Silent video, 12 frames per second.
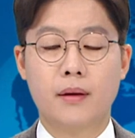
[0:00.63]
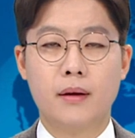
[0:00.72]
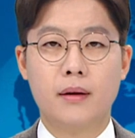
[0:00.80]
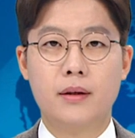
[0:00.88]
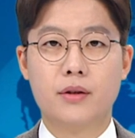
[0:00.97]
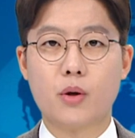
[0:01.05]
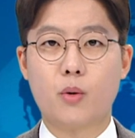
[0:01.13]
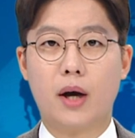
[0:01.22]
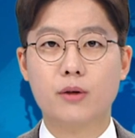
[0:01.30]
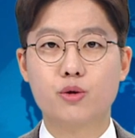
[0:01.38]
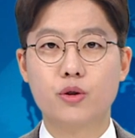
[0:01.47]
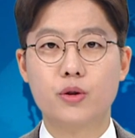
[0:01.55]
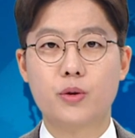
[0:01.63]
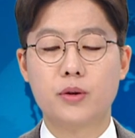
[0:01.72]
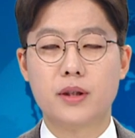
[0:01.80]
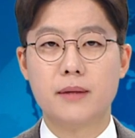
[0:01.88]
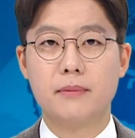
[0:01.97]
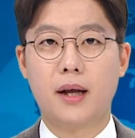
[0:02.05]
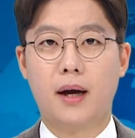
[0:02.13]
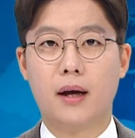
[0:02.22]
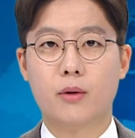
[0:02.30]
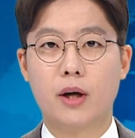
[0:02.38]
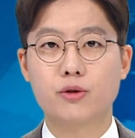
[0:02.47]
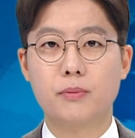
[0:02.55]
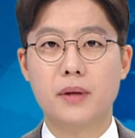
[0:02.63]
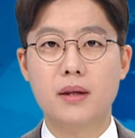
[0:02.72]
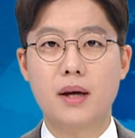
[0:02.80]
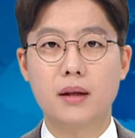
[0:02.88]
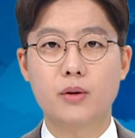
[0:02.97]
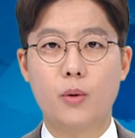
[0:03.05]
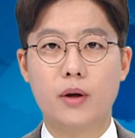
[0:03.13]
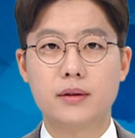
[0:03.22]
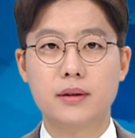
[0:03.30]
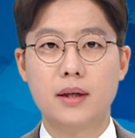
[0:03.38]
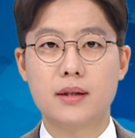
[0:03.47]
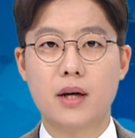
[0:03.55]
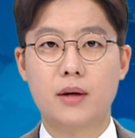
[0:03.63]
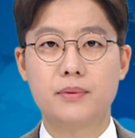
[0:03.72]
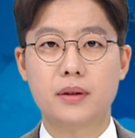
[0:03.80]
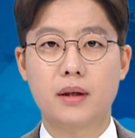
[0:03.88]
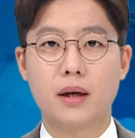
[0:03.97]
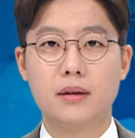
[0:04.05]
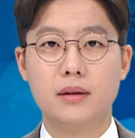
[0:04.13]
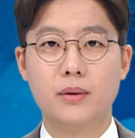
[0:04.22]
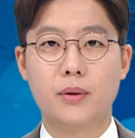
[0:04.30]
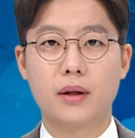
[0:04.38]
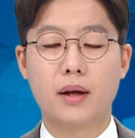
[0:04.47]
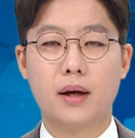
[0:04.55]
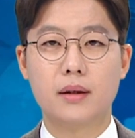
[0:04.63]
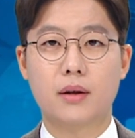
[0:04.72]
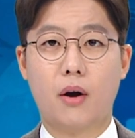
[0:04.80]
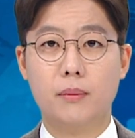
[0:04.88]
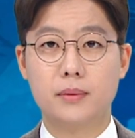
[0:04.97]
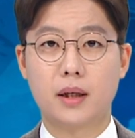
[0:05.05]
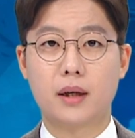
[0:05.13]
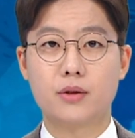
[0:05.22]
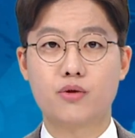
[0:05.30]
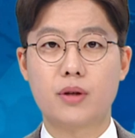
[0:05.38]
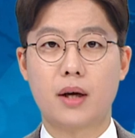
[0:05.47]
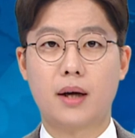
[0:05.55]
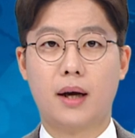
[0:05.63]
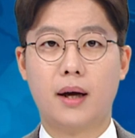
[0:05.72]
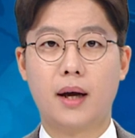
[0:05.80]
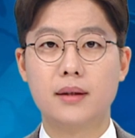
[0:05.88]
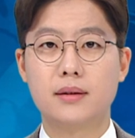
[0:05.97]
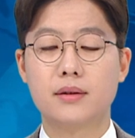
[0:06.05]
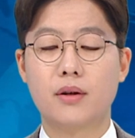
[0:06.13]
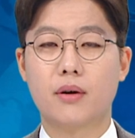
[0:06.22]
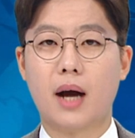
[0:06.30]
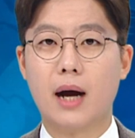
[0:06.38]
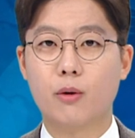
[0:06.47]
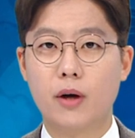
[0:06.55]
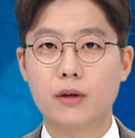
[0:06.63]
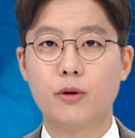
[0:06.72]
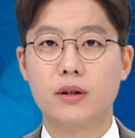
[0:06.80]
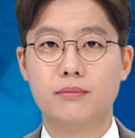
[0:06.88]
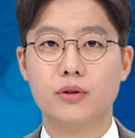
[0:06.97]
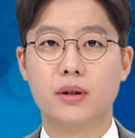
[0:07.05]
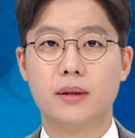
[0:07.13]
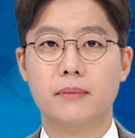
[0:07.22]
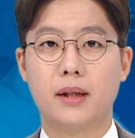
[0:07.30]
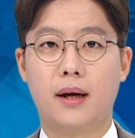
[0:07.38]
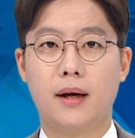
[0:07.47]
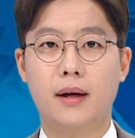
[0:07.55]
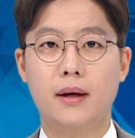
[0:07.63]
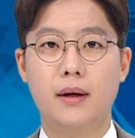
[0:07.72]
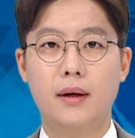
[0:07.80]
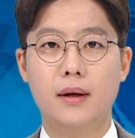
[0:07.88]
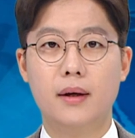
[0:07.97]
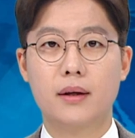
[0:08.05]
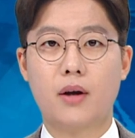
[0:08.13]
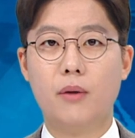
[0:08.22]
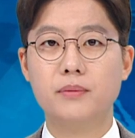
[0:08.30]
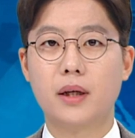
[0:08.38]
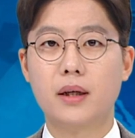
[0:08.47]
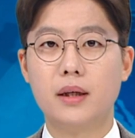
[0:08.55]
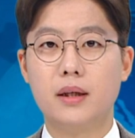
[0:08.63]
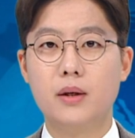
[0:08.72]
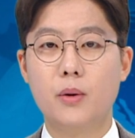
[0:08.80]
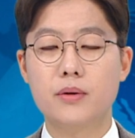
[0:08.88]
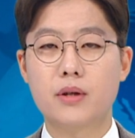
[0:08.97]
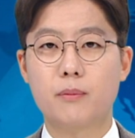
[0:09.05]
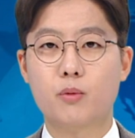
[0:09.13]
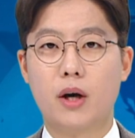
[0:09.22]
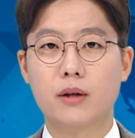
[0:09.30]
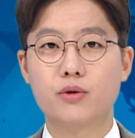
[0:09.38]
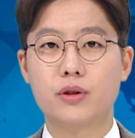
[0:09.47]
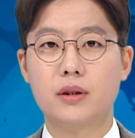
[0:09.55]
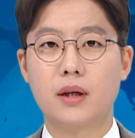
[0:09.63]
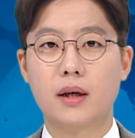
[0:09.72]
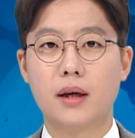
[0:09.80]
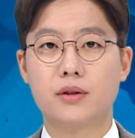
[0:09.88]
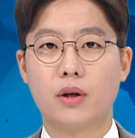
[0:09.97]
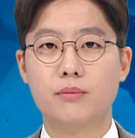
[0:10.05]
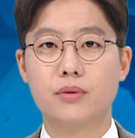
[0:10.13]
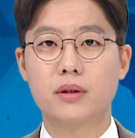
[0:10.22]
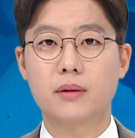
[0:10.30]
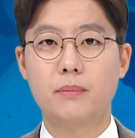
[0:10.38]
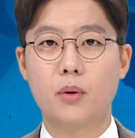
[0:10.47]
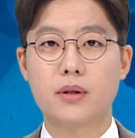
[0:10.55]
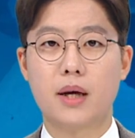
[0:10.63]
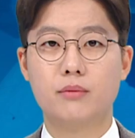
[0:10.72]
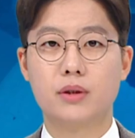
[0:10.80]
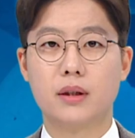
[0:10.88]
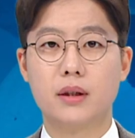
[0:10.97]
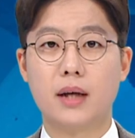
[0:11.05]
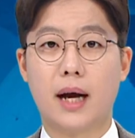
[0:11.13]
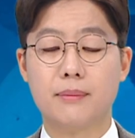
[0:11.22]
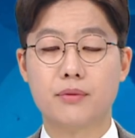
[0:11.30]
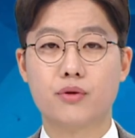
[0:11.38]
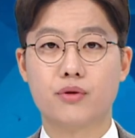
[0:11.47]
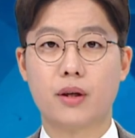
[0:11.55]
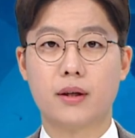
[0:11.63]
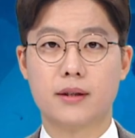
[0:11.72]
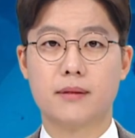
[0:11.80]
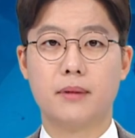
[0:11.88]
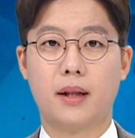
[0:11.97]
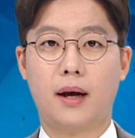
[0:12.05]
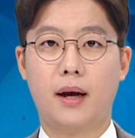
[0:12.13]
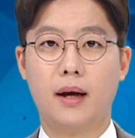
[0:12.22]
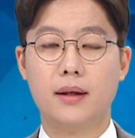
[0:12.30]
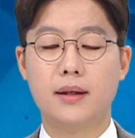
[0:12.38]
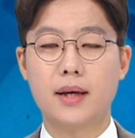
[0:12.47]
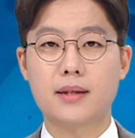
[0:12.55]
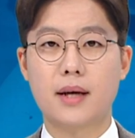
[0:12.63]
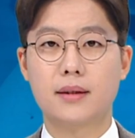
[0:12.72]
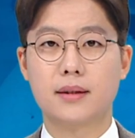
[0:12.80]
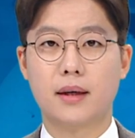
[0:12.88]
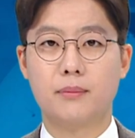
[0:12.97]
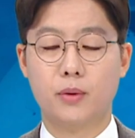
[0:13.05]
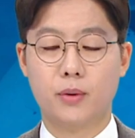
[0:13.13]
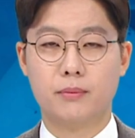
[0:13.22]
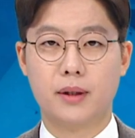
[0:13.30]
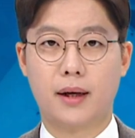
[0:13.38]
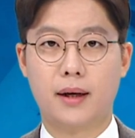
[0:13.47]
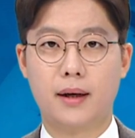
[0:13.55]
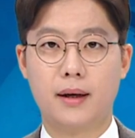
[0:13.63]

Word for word: 이어서 광주 소식입니다. 광주 민간공원 특례사업 특혜 의혹에 대한 검찰의 수사가 한층 더 강화되는 분위기입니다. 검찰이 이용섭 광주시장의 정부 특보 사무실을 압수수색했습니다. 이계상 기자의 보도입니다.